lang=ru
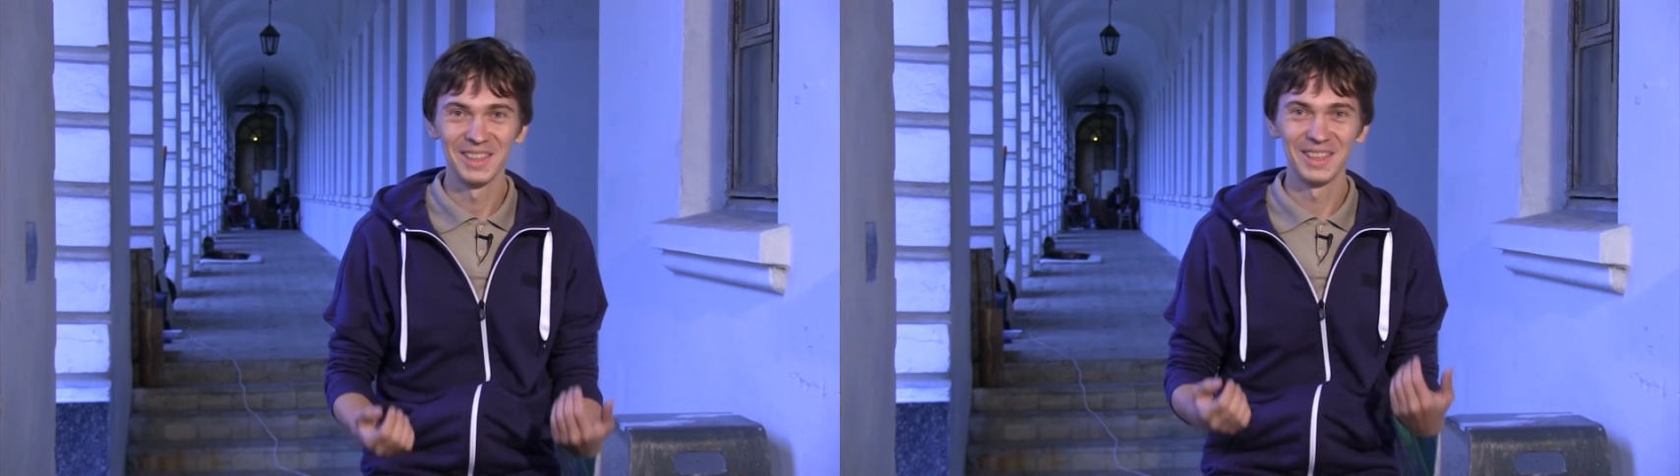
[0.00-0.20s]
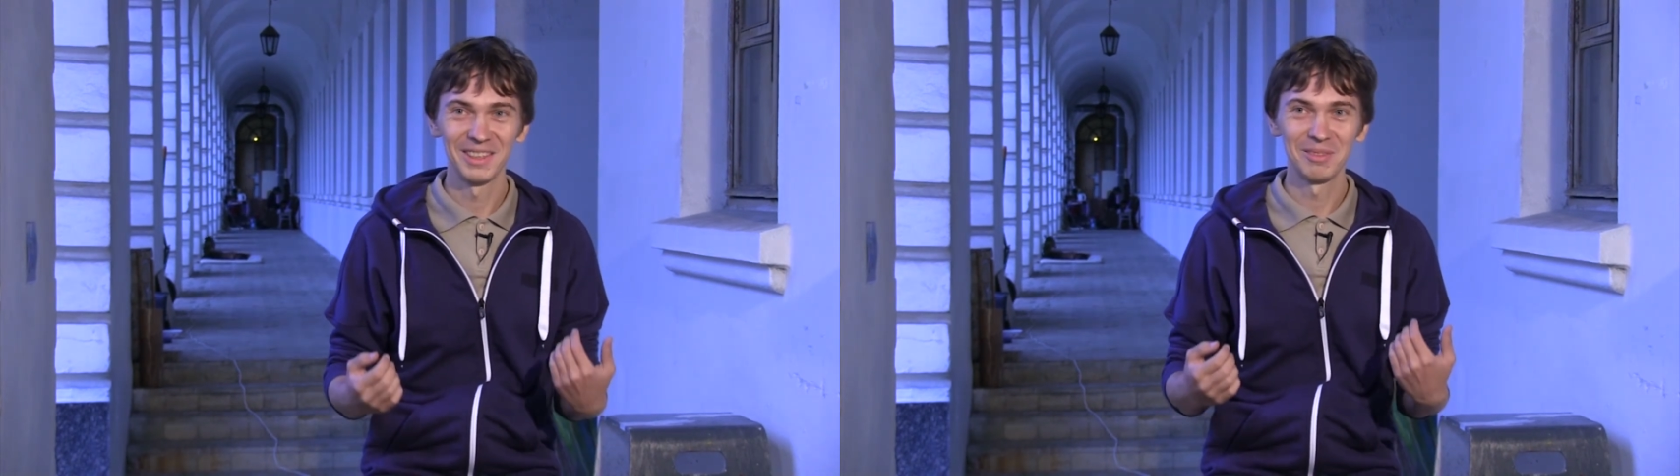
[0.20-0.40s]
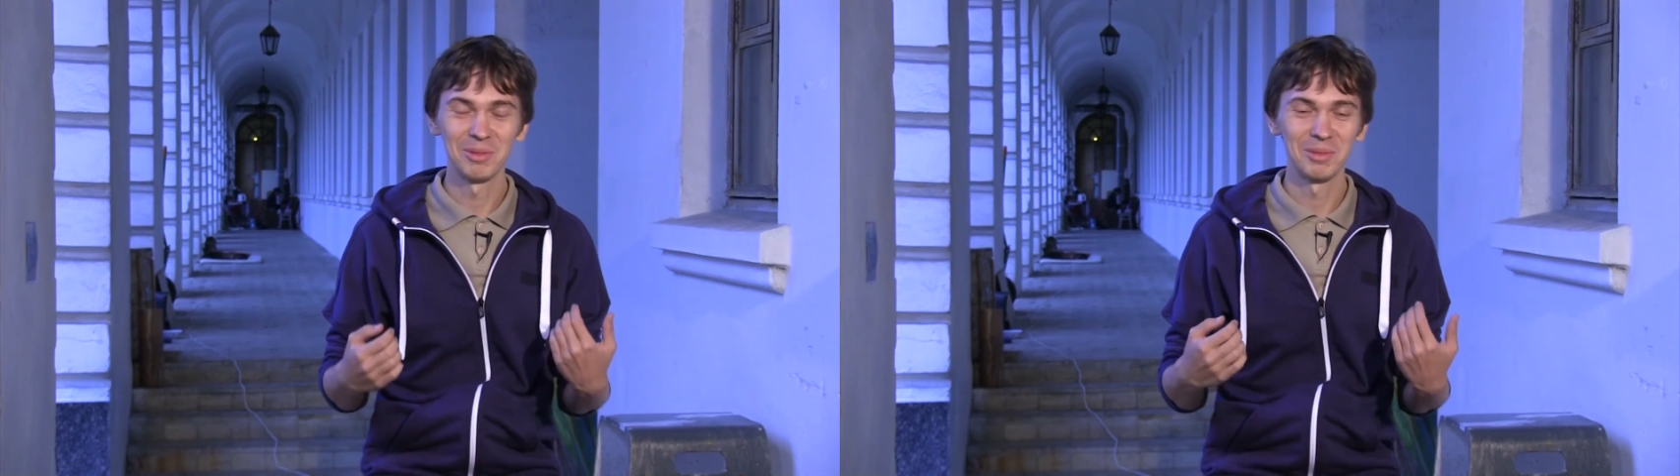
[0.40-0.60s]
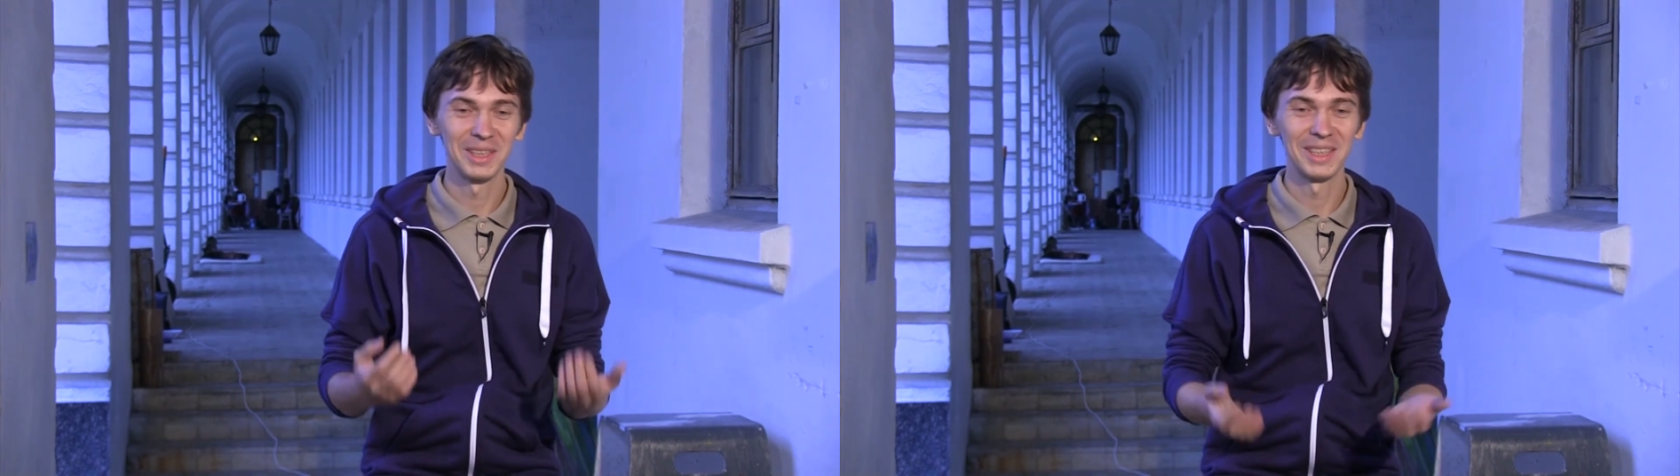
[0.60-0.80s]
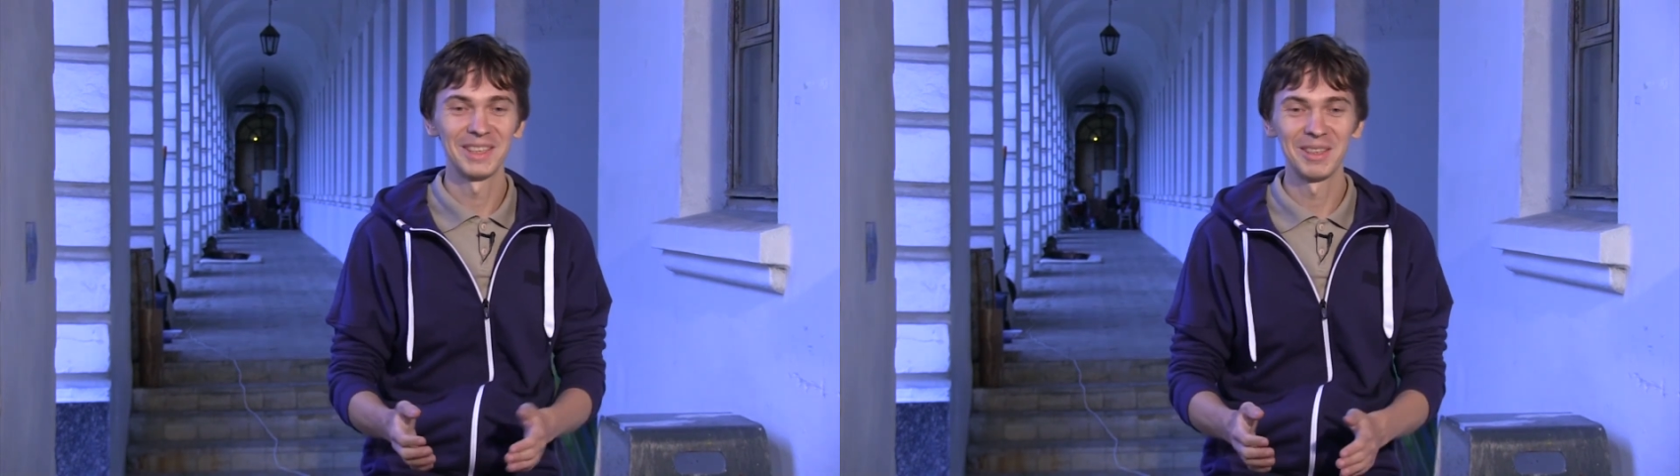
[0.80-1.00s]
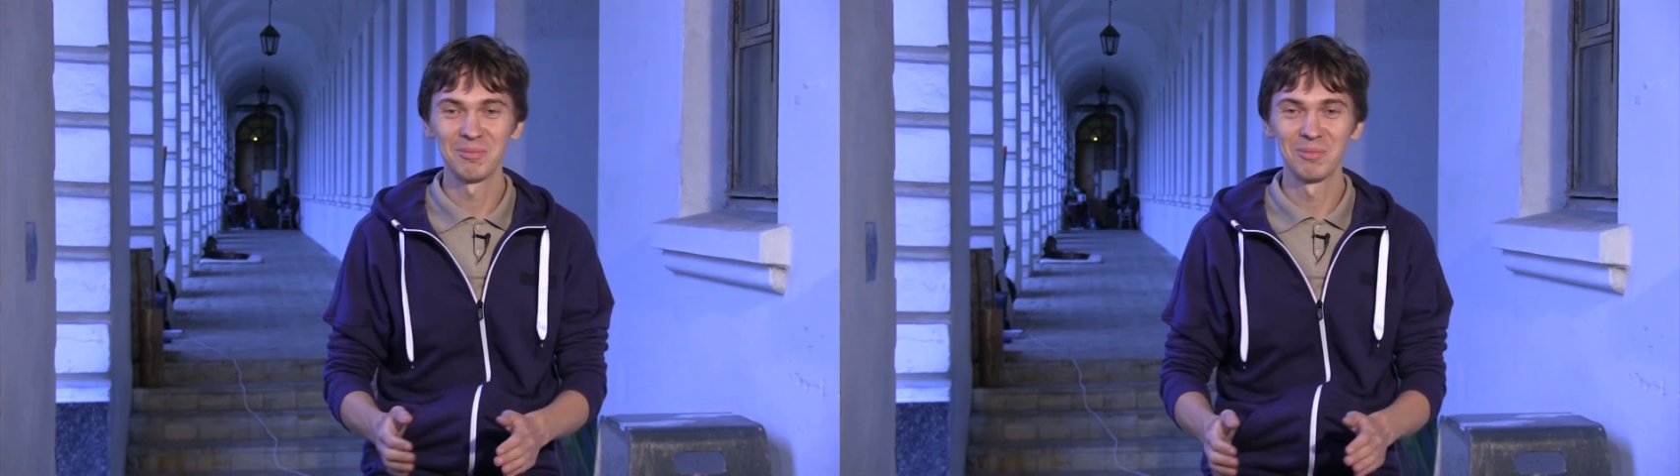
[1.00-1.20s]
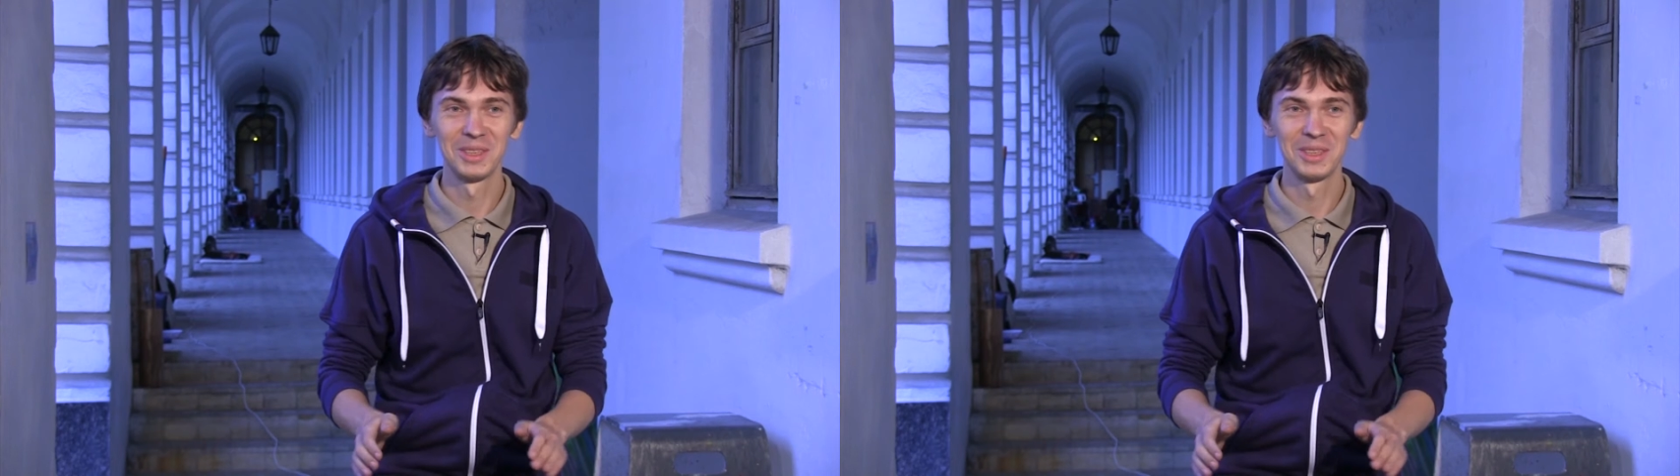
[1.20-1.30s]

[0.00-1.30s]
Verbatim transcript: и помогает нам